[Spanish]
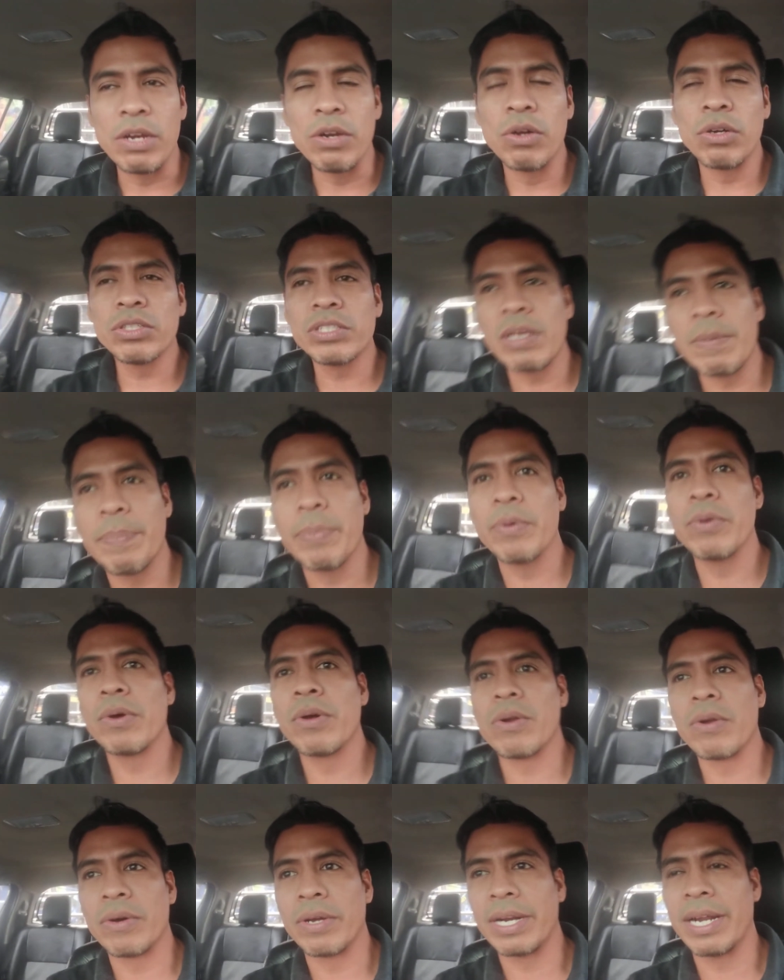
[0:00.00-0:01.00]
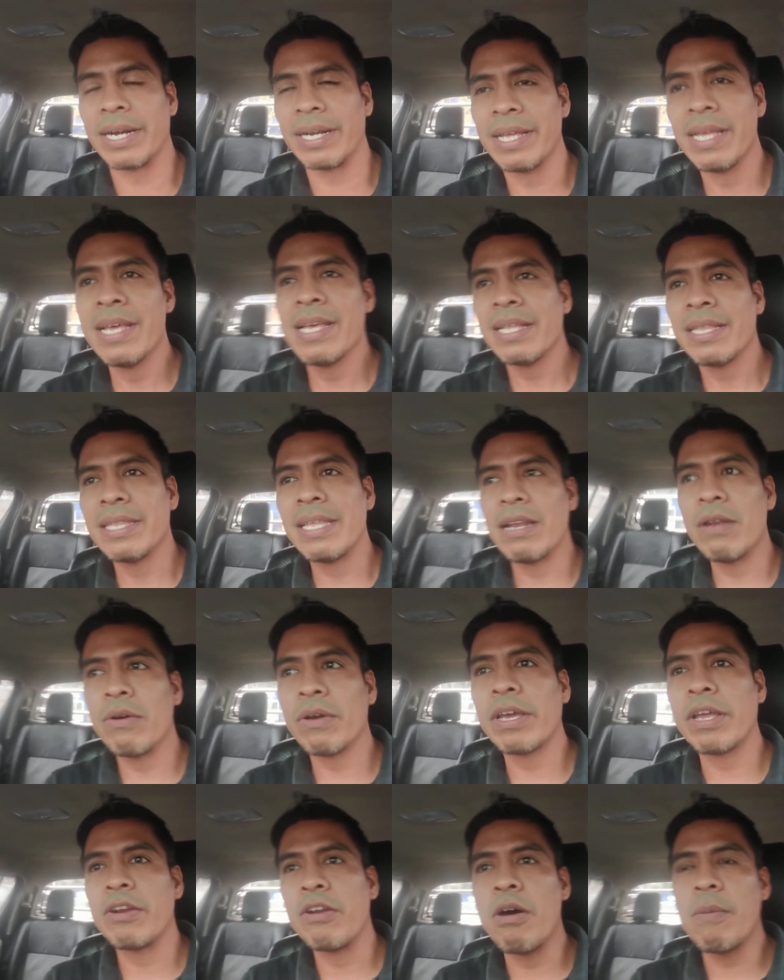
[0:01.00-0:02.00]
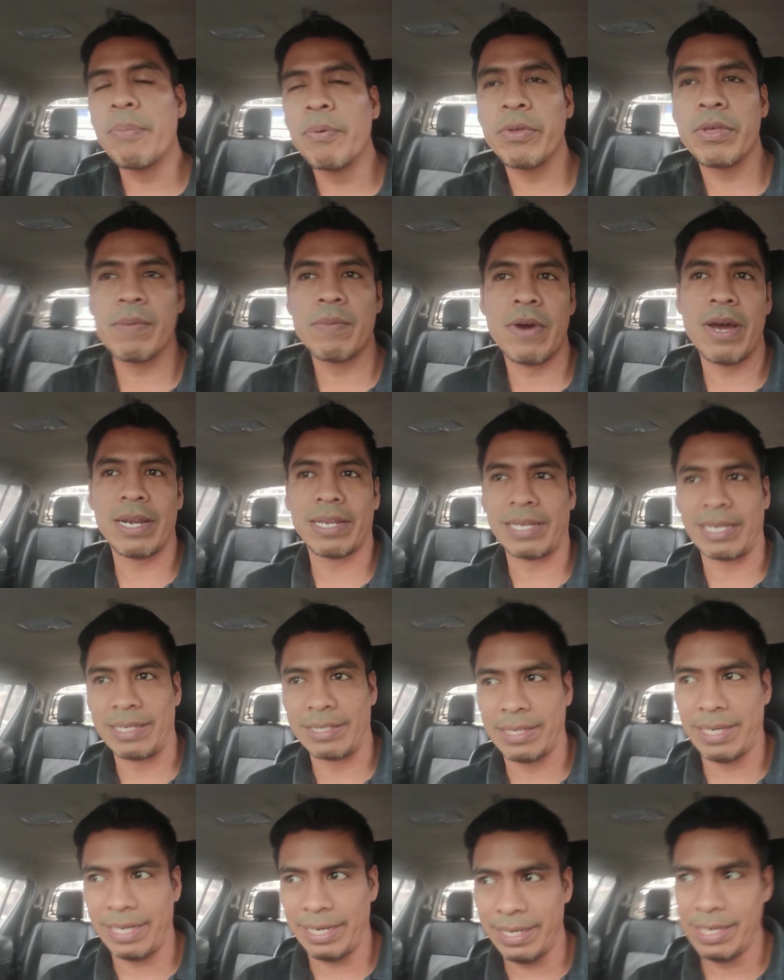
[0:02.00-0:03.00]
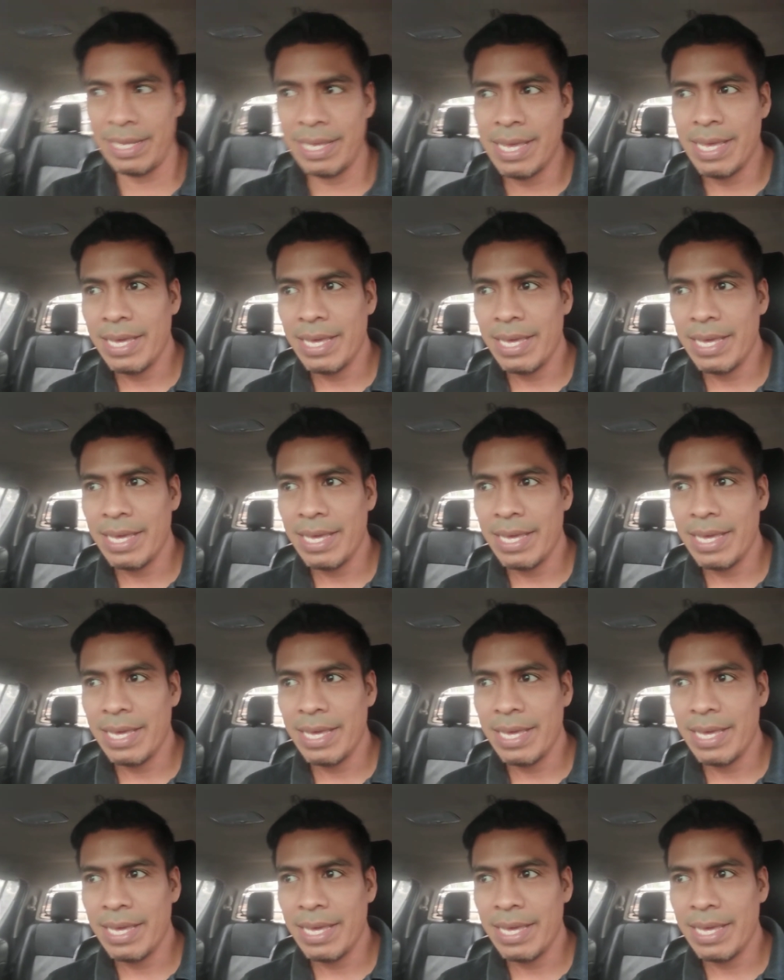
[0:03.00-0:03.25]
no se pudo lograr, de lo que no pudimos alcanzar,